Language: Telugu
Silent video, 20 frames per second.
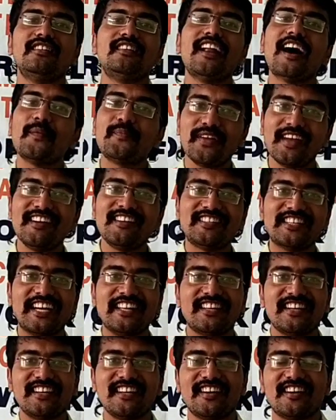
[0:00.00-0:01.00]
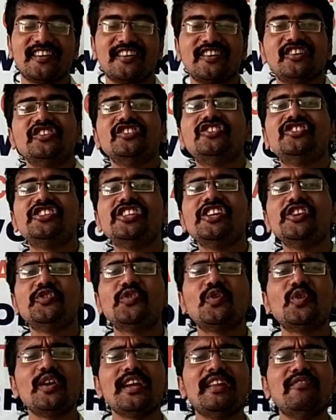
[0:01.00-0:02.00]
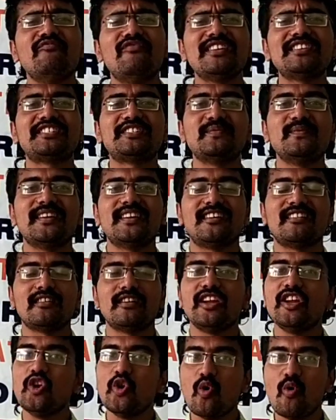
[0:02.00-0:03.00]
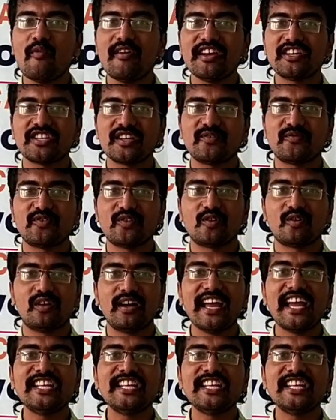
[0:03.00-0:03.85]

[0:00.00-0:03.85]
నా పేరు చైతన్య జీరో ఇన్వెస్ట్మెంట్ ఇన్నోవేషన్ ఫర్